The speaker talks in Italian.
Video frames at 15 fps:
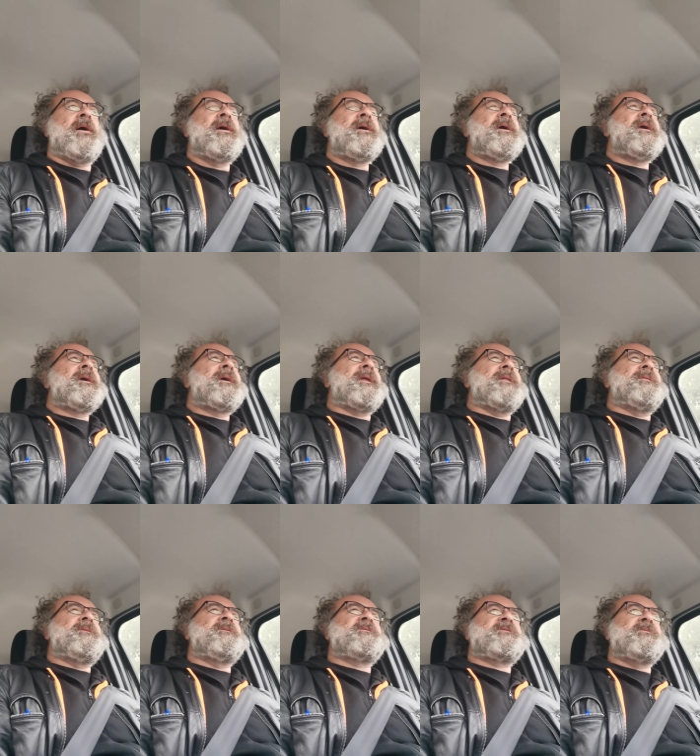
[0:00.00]
due
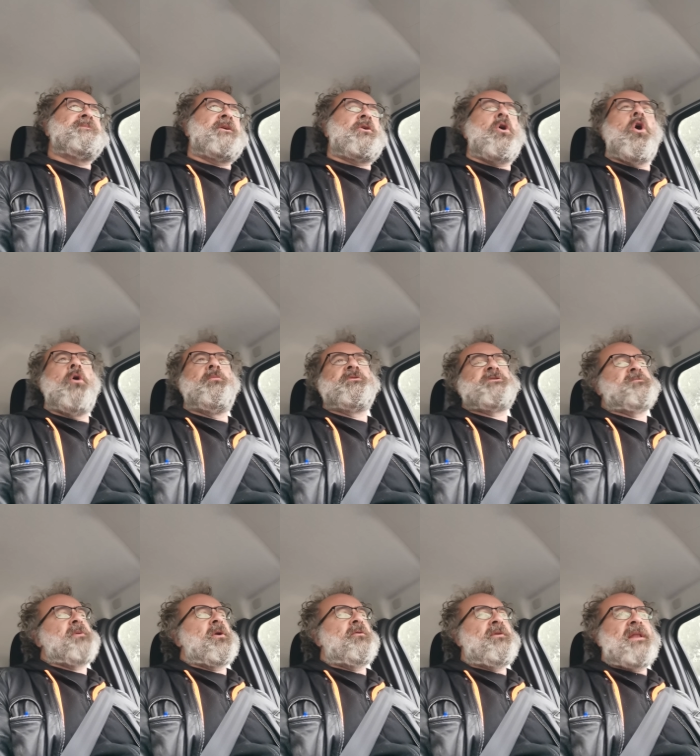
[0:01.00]
grandissimi comici,
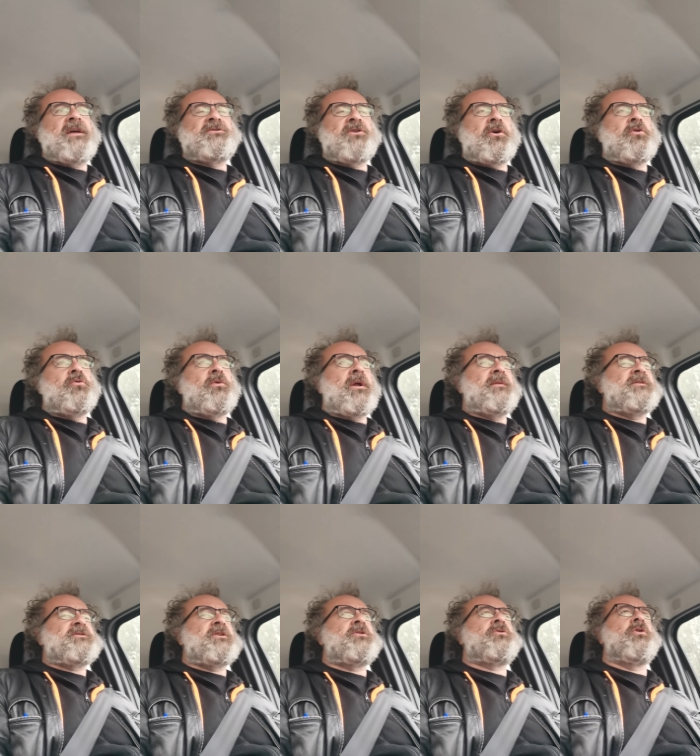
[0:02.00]
Paolo Villaggio anche di un
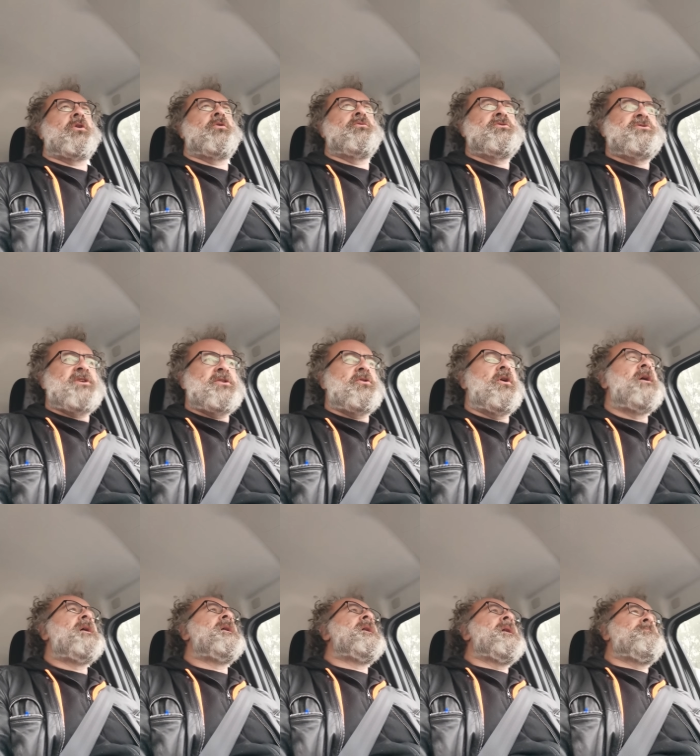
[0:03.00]
grande scrittore, di un genio,
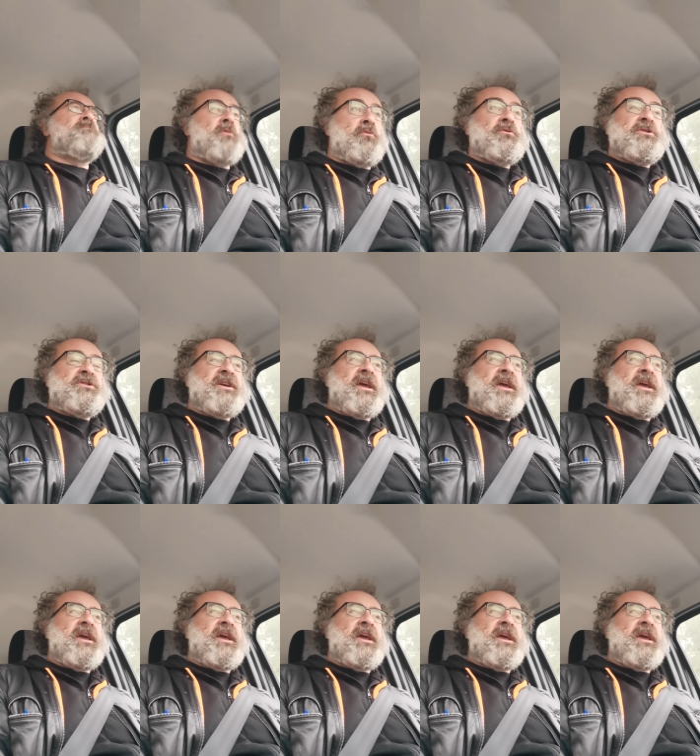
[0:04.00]
di un